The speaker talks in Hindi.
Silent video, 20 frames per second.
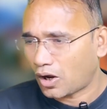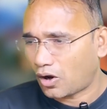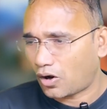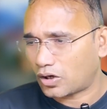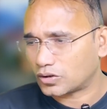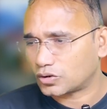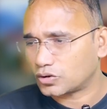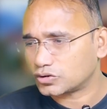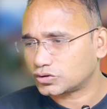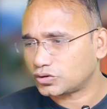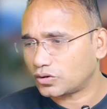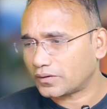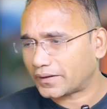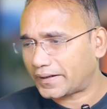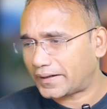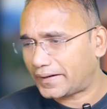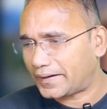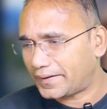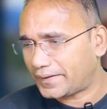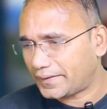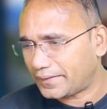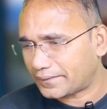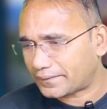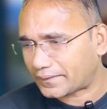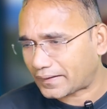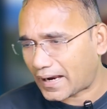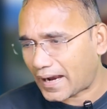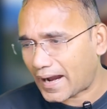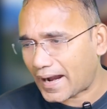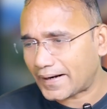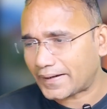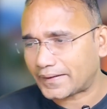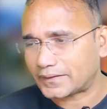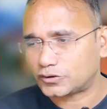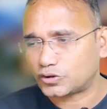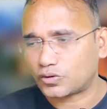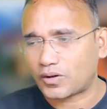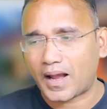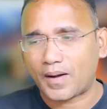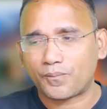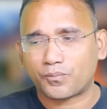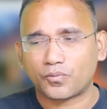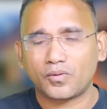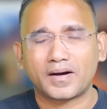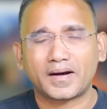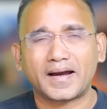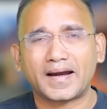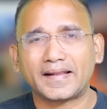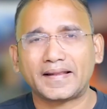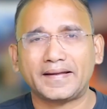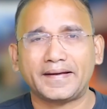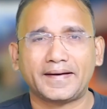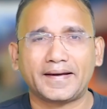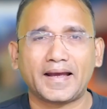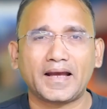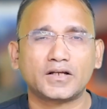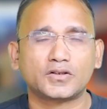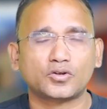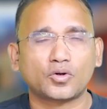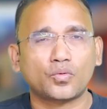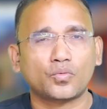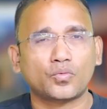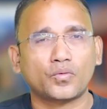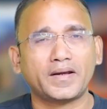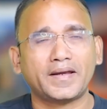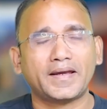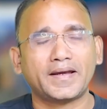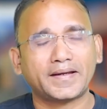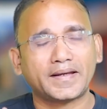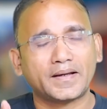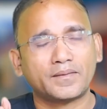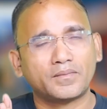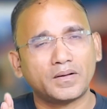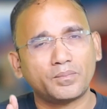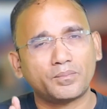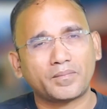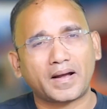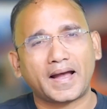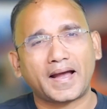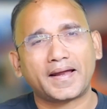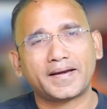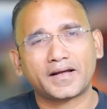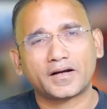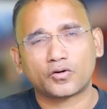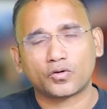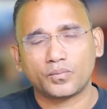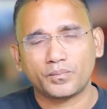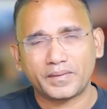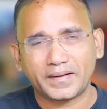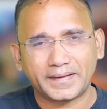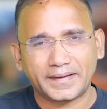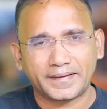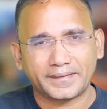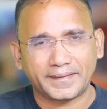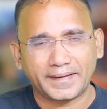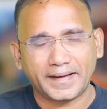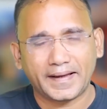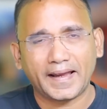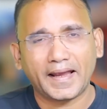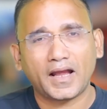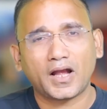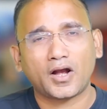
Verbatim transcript: और दोस्तों क्रेडिट कार्ड जो आपको अगर लेना है तो वो ये केवल महानगरों में देते हैं